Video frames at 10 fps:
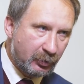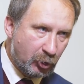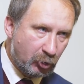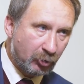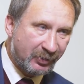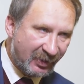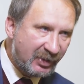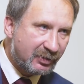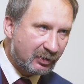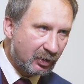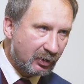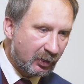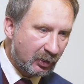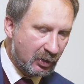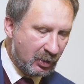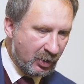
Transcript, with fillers: еще три стороны.